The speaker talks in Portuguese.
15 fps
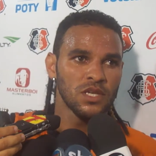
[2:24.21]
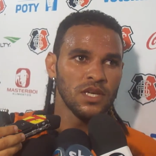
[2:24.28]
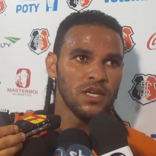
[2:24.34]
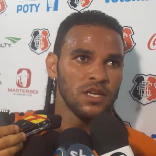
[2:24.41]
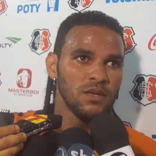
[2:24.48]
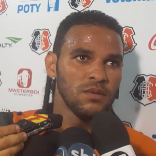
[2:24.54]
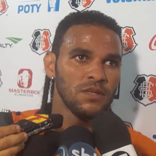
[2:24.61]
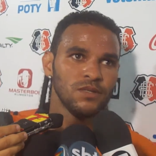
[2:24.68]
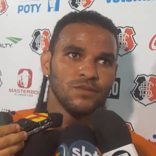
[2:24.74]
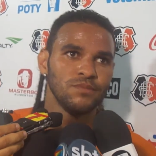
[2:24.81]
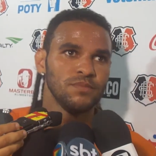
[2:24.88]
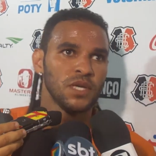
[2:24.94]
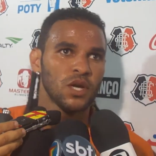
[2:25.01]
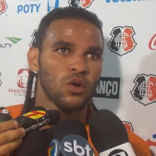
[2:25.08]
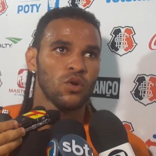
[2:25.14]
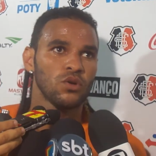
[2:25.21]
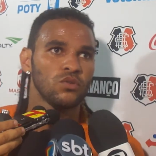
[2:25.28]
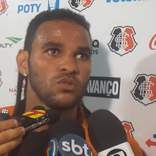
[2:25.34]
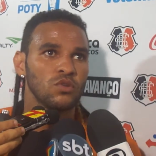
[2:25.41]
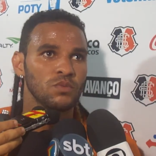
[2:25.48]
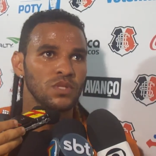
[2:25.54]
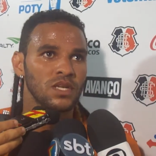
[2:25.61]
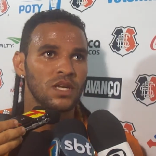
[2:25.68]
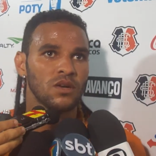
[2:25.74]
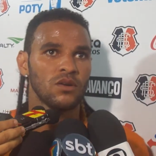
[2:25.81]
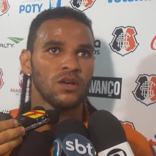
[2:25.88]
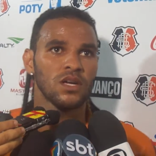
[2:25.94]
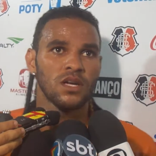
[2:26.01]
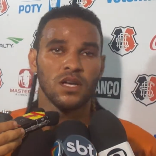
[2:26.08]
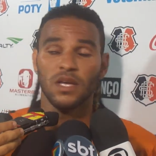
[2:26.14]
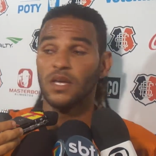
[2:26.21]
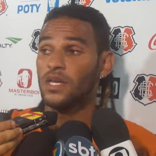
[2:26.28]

é, me recordo o nome dele agora,